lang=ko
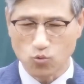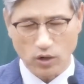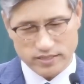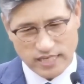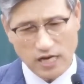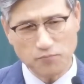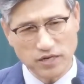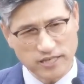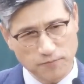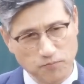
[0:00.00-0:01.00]

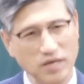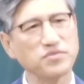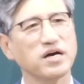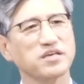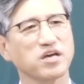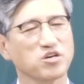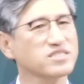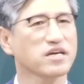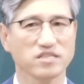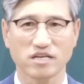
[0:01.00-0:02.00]
생명이 만나야
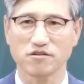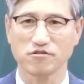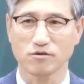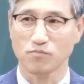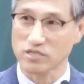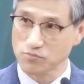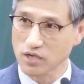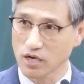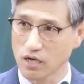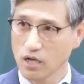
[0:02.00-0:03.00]
역사가 일어나는 거예요.
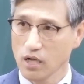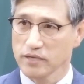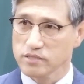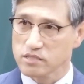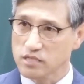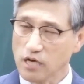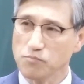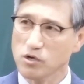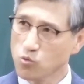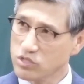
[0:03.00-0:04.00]
맞습니까?
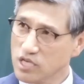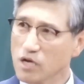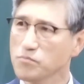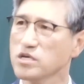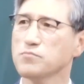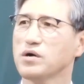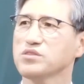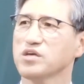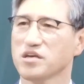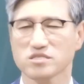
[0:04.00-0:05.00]
생명과 생명이
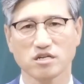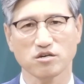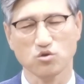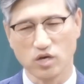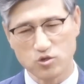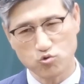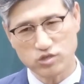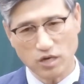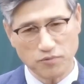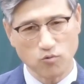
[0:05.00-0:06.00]
만나 역사하는 거예요. 예수
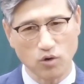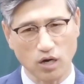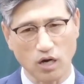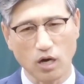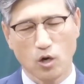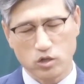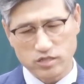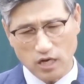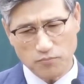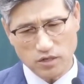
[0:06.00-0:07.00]
생명과
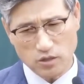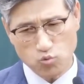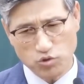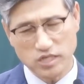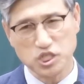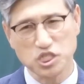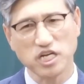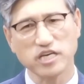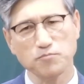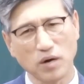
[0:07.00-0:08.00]
생명은 우리의
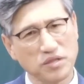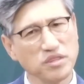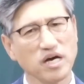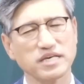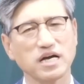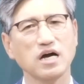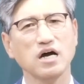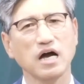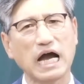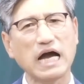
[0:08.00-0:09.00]
신앙이 만나야
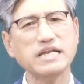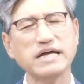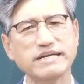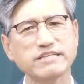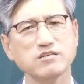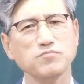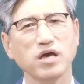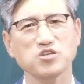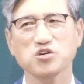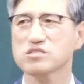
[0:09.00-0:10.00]

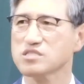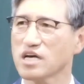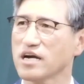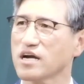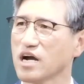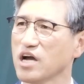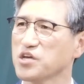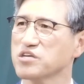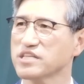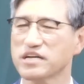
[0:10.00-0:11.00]
하나님의 역사가
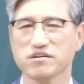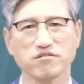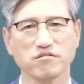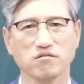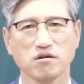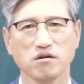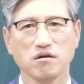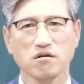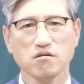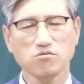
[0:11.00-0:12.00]
일어나는 거예요.
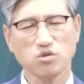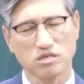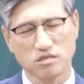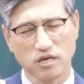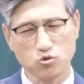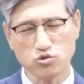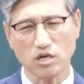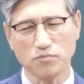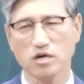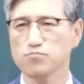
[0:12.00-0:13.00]
그런데 예수
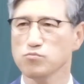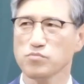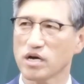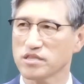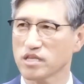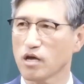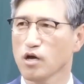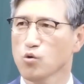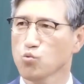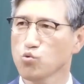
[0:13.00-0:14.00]
생명은 분명한데
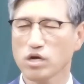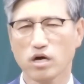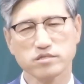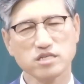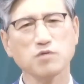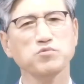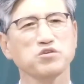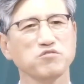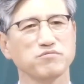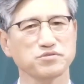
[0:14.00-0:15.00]
우리가
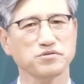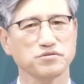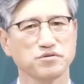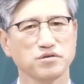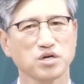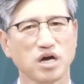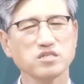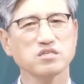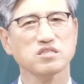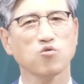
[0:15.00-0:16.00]
생명이 없어.
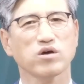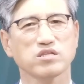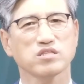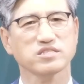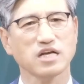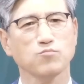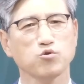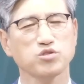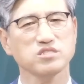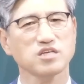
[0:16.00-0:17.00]
가졌다고 하는데
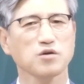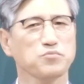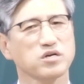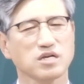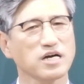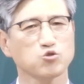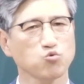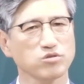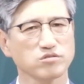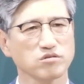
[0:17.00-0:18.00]
잘못된 생명을 가지고
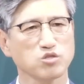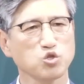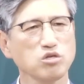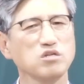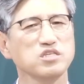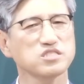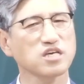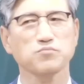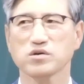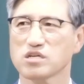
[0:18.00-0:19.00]
있어요. 틀린
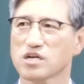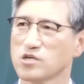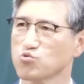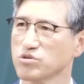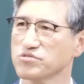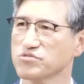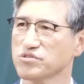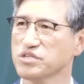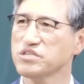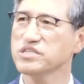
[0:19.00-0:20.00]
생명을 가지고 있어요.
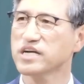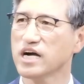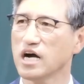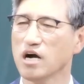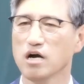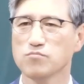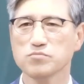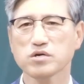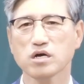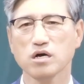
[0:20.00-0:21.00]
이러니까
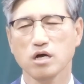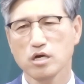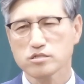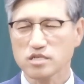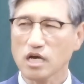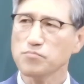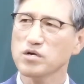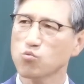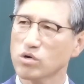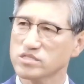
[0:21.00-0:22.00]
뭡니까?
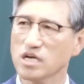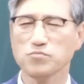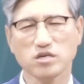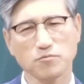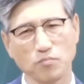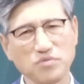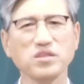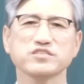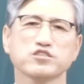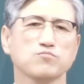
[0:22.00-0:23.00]
생명과 생명이
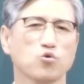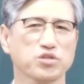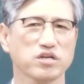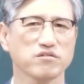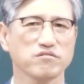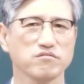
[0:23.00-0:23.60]
만나지를 못하는 거예요.